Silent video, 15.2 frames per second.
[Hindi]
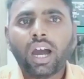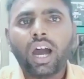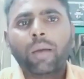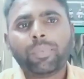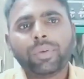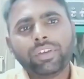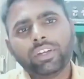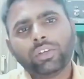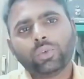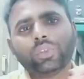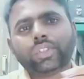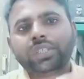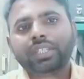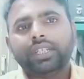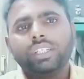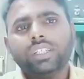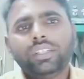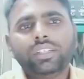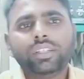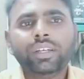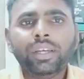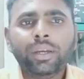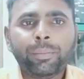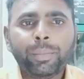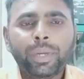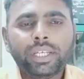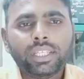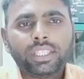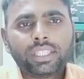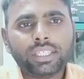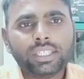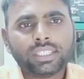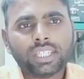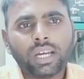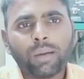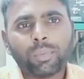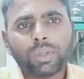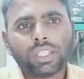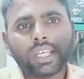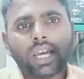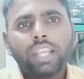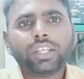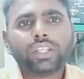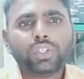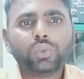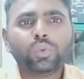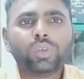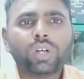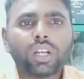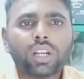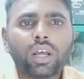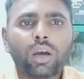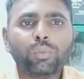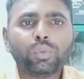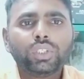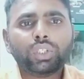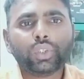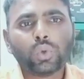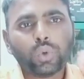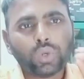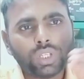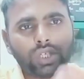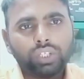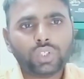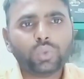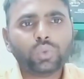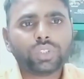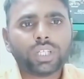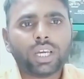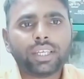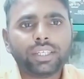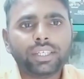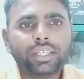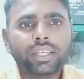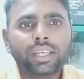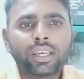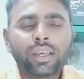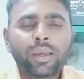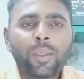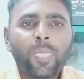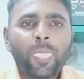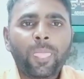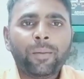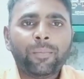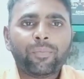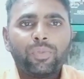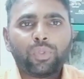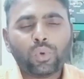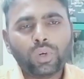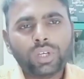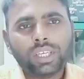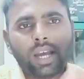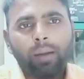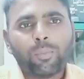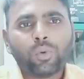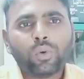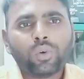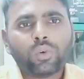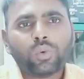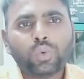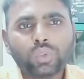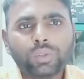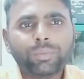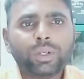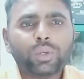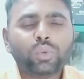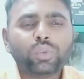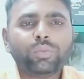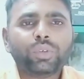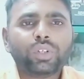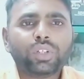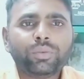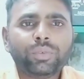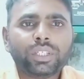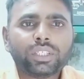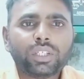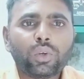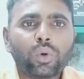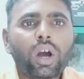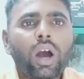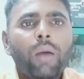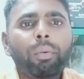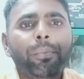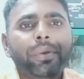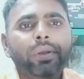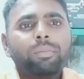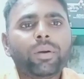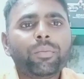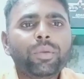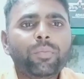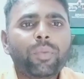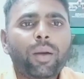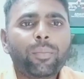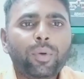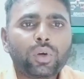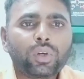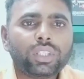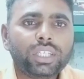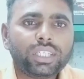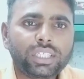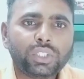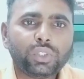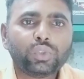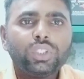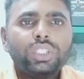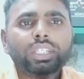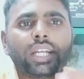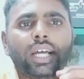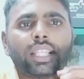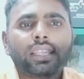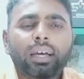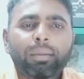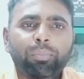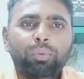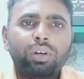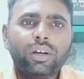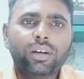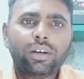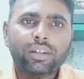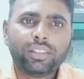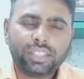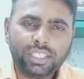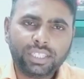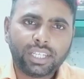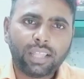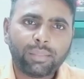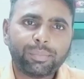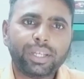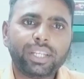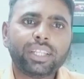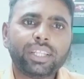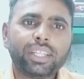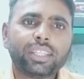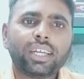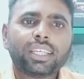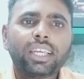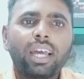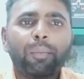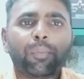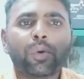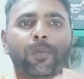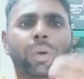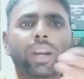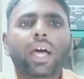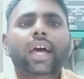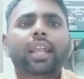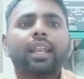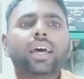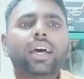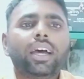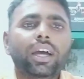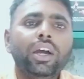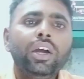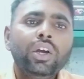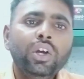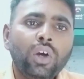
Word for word: आप ये सोचिए कि मैं ये एग्ज़ाम का तैयारी क्यों कर रहा हूँ मुझे नौकरी क्यों चाहिए तो ही आपको खुद में खुद मोटिवेशन होगा आप अपनी मम्मी पापा को देखिए जो दिन रात आपका दिन रात मेहनत करके आपको पढ़ा रहा है